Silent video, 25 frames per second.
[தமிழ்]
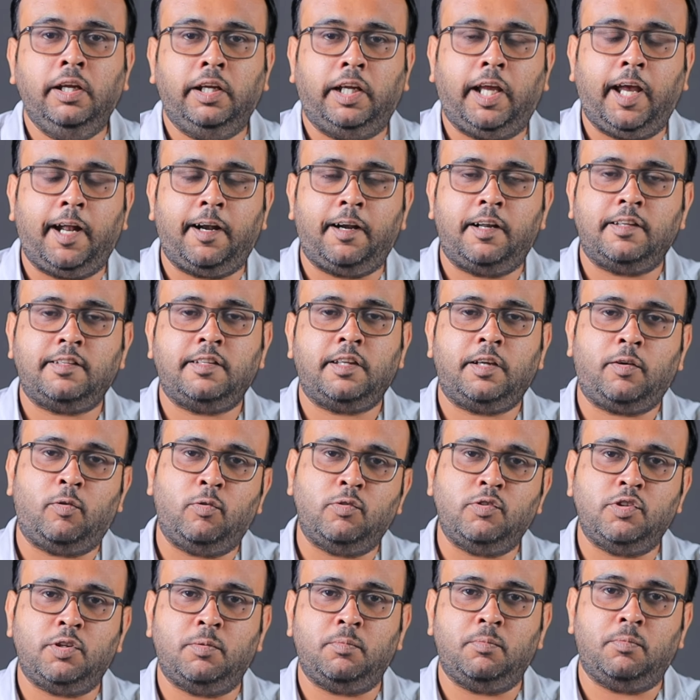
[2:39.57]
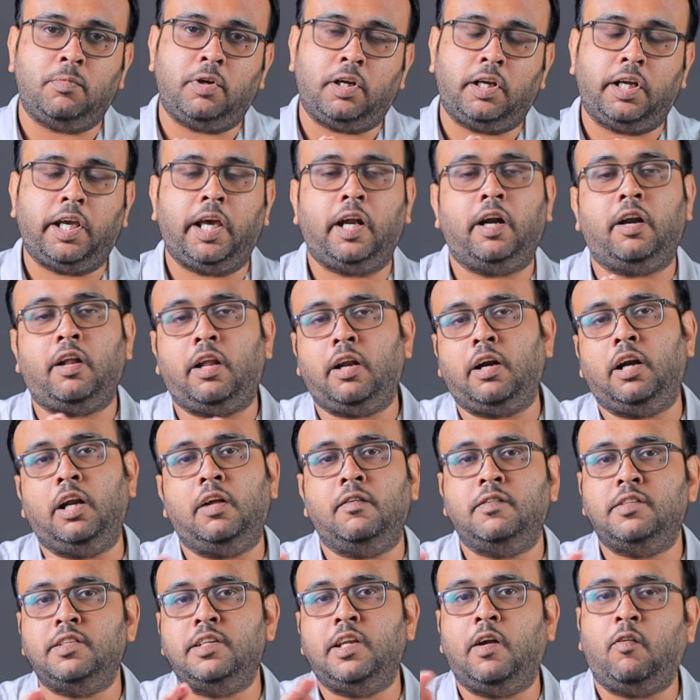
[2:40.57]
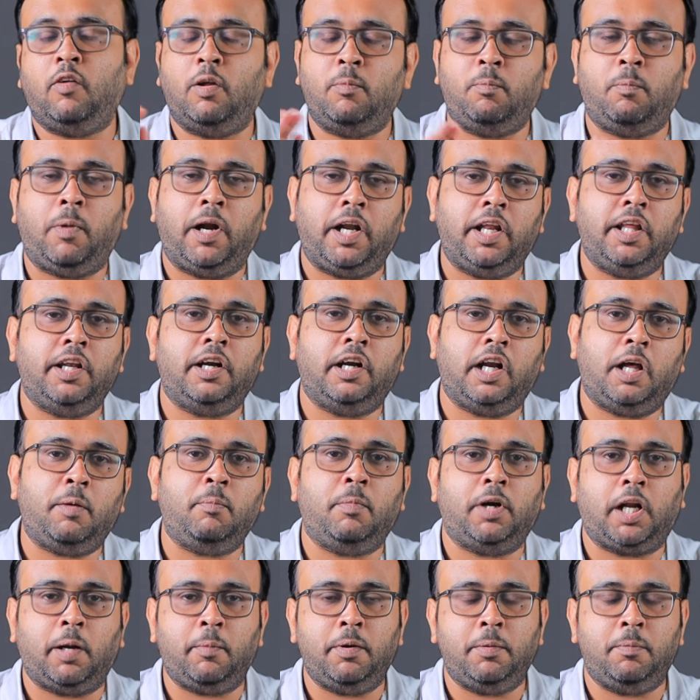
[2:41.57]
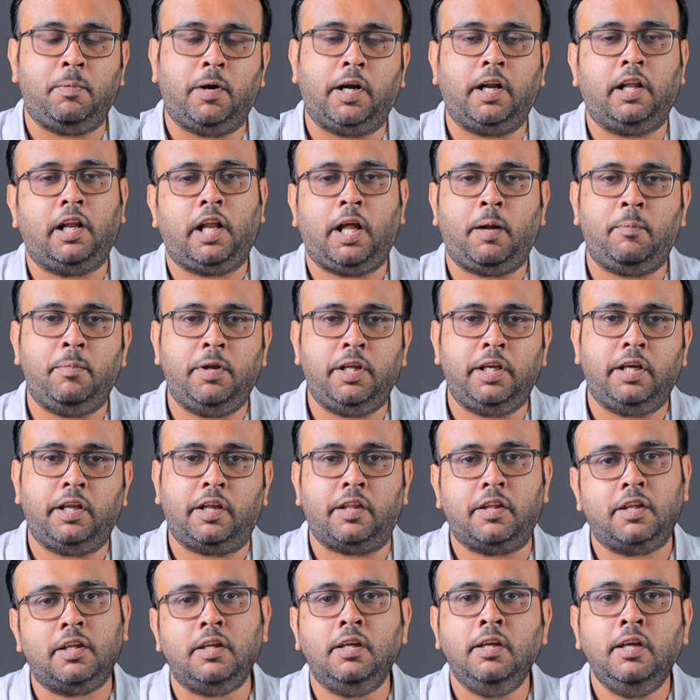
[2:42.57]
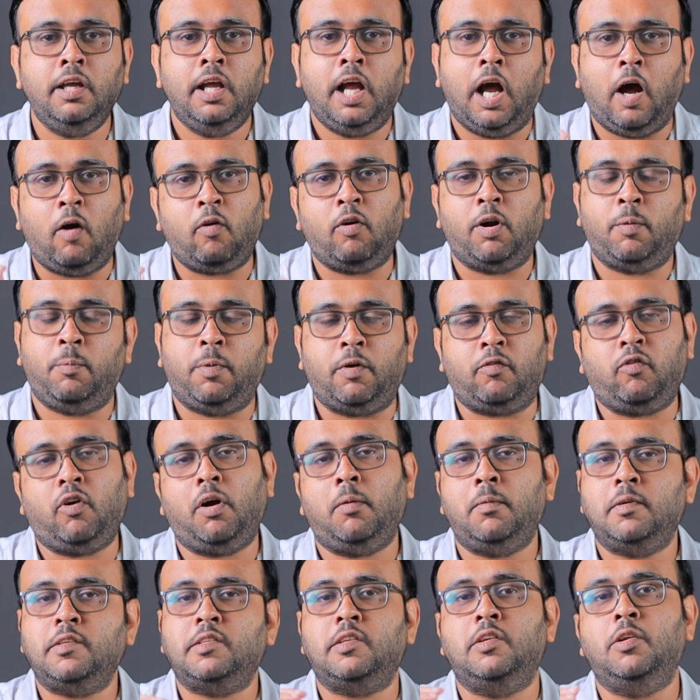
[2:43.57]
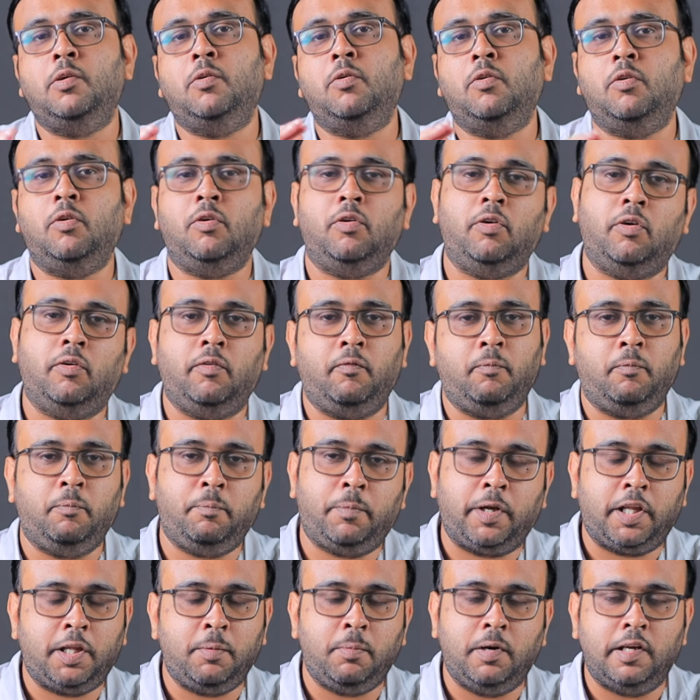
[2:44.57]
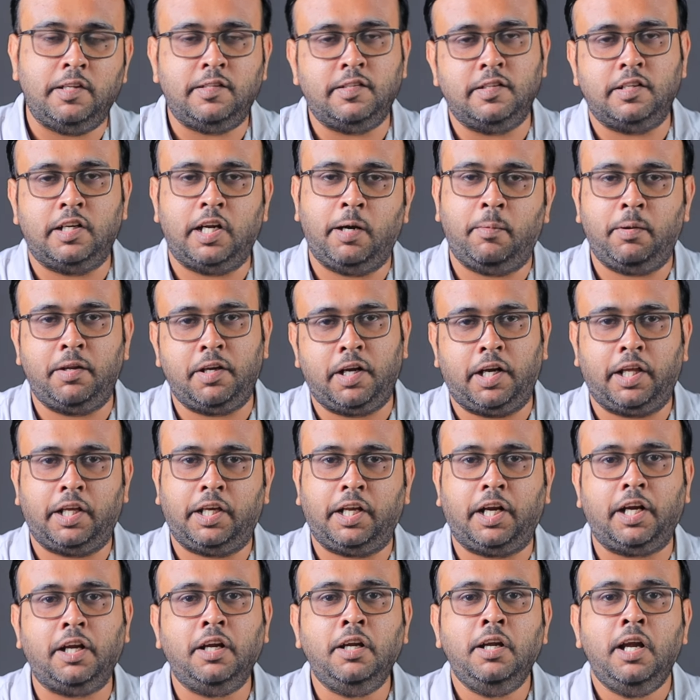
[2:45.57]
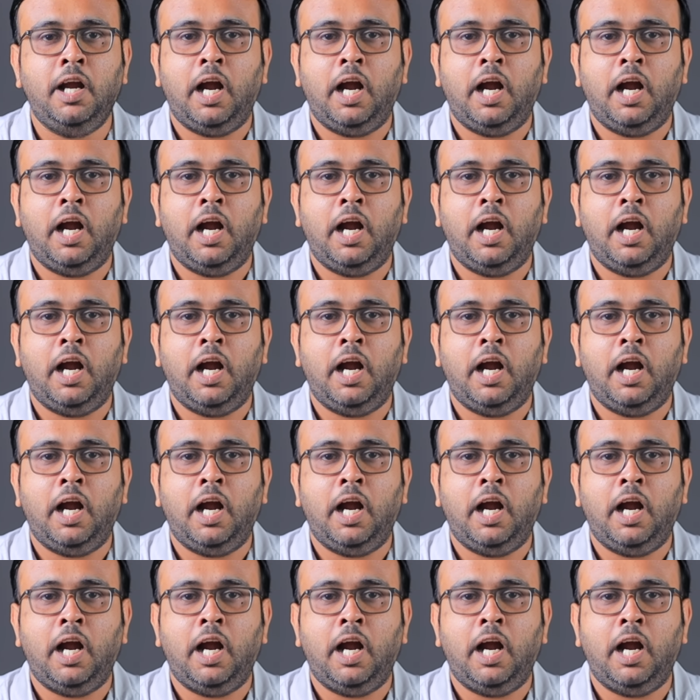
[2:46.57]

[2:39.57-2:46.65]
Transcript: கேரக்டர்ஸை கொஞ்சம் கேரக்டாக இருக்கலாம் வச்சு டெவலப் பண்ணியிருக்கலாம் பட் அப்படி பண்ணலை அப்படிங்கிறது அவங்களோட பெர்ஃபார்மன்ஸ்லேயும் பிரதிபலிச்சிருக்கு அப்படின்னு நினைக்கிறேன்